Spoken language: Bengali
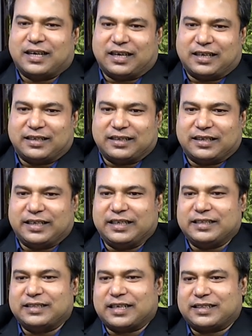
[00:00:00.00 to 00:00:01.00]
আর এই
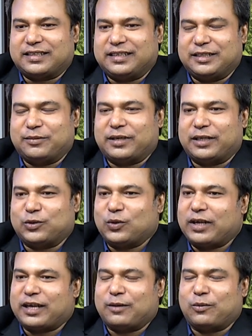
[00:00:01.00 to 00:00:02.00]
ডাক্তারি বা এত
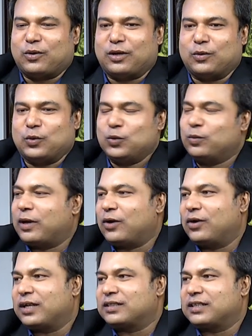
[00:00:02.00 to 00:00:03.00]
লেখাপড়া ওগুলোও ভালো
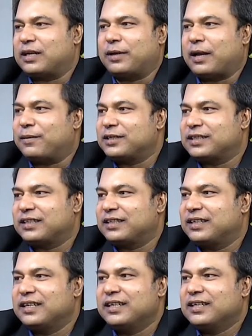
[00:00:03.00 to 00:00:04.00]
লাগছে না মানে আমার সাথে
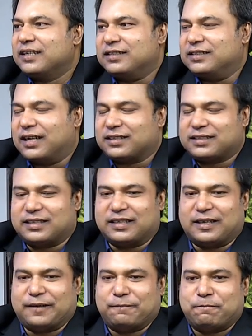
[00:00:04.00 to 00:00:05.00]
যাচ্ছে
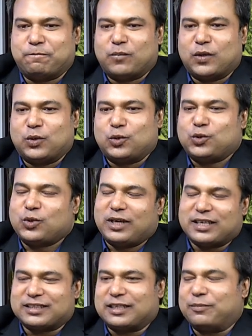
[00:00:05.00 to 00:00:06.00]
না তো চলে
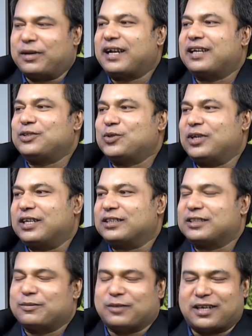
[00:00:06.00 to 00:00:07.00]
আসতাম ঢাকায় চলে
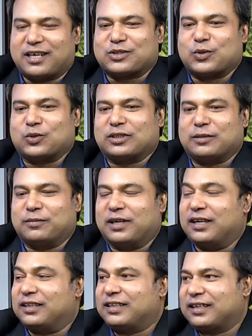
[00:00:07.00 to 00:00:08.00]
আসতাম ক্লাস করতাম না
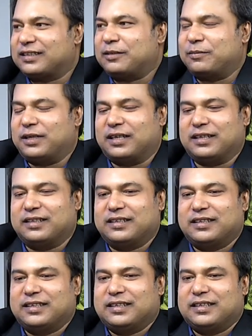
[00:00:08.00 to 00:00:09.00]
থাকতাম না
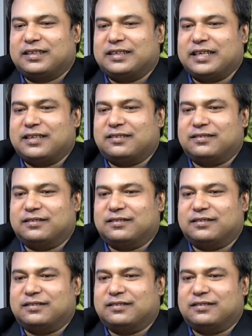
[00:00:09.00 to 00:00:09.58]
দেন